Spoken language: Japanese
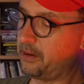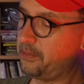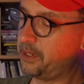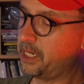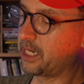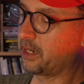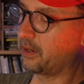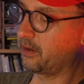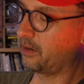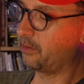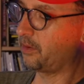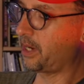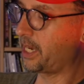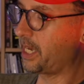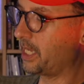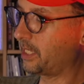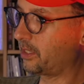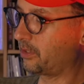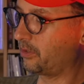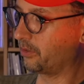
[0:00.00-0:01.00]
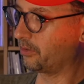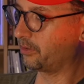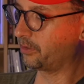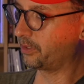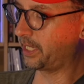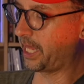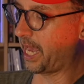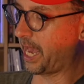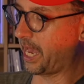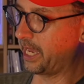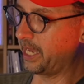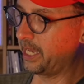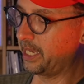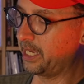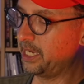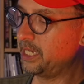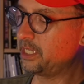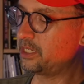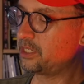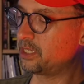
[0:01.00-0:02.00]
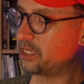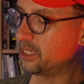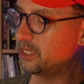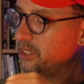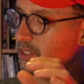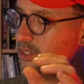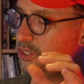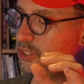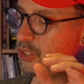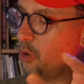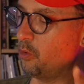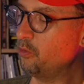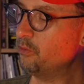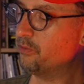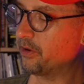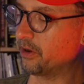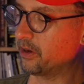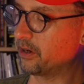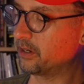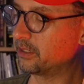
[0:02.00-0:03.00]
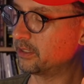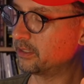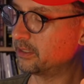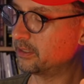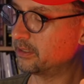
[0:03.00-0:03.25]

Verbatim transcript: アメリカはワイヤーっていうことで、It's Jover